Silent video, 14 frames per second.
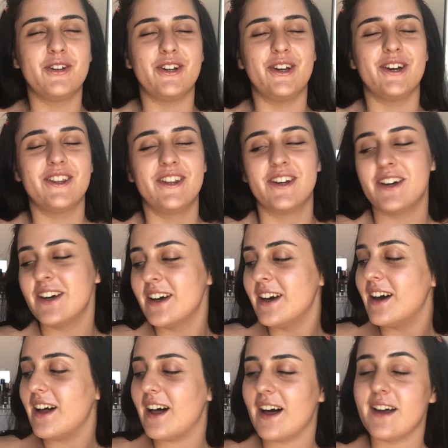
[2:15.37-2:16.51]
duruyordu
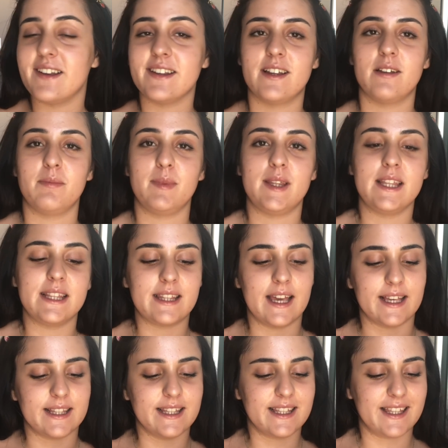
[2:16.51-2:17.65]
harika bir
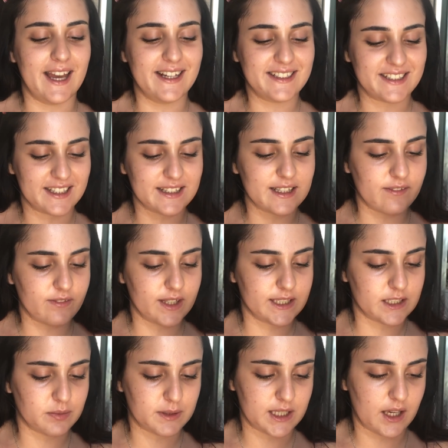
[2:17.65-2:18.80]
teknik görüntülükten ve
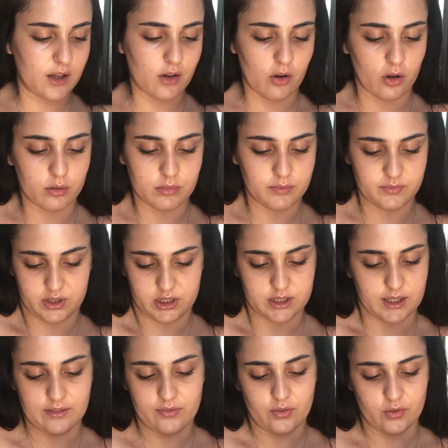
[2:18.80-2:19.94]
hiçbir şey olmamış
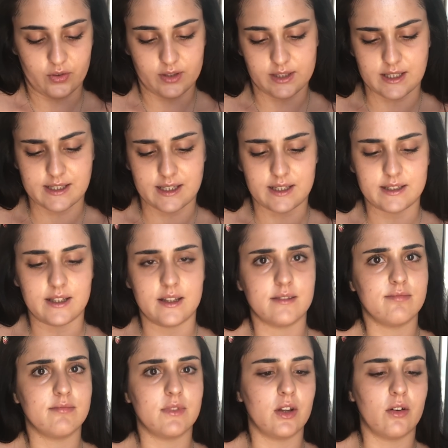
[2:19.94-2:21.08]
yani fondötene zaten
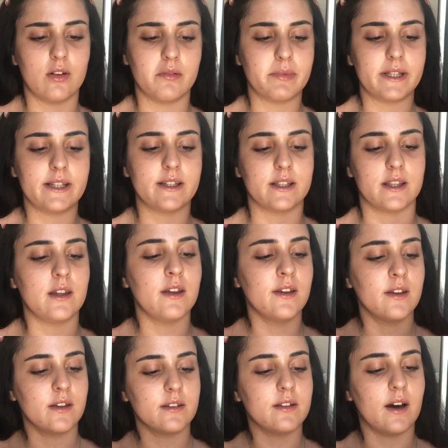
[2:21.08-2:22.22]
ne olabilir ki?
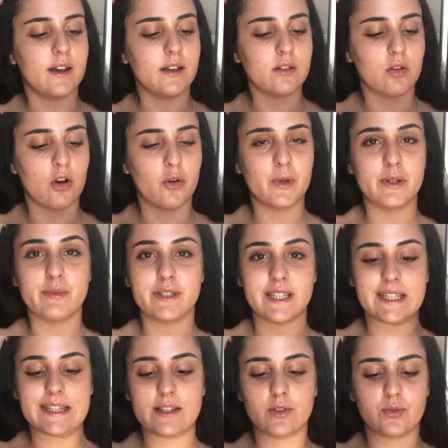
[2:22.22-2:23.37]
Gayet korumalı bir
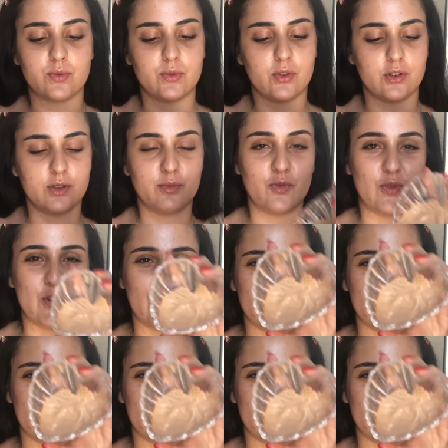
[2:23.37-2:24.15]
şekilde duruyordu. Bu